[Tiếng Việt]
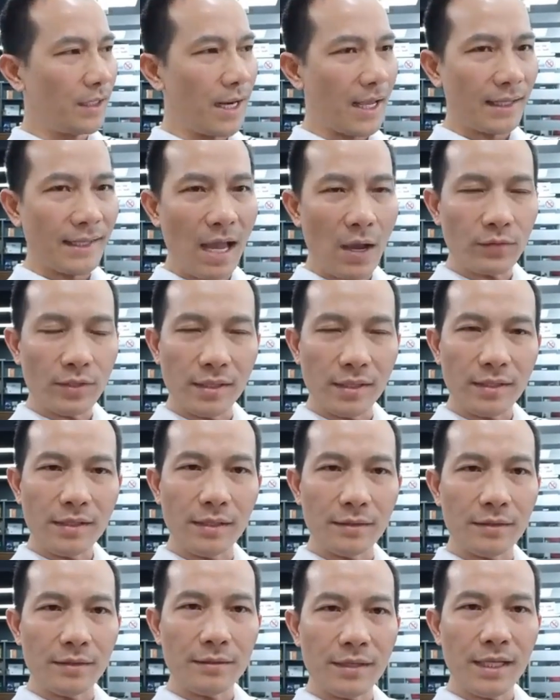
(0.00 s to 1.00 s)
để tạo dựng
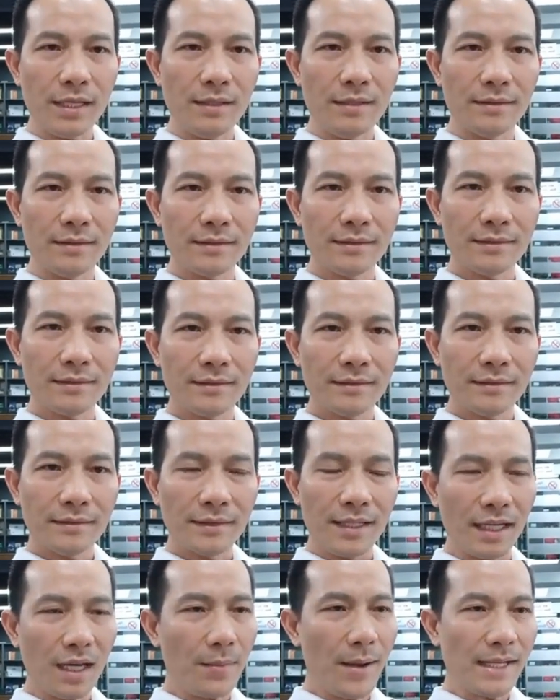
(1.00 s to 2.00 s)
sự tự tin,
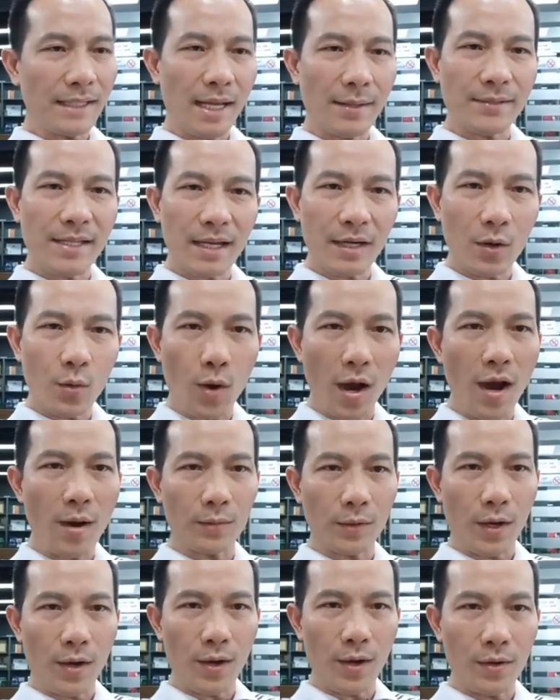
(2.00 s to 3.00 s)
thì các bạn tham gia cái khóa
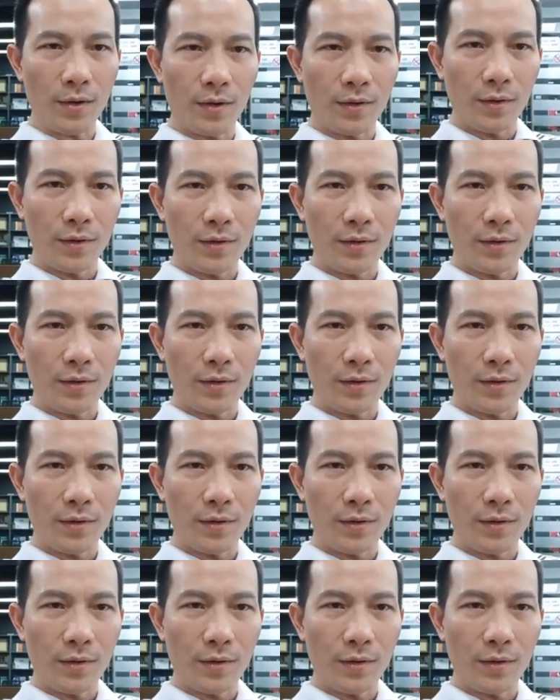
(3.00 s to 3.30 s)
học đó.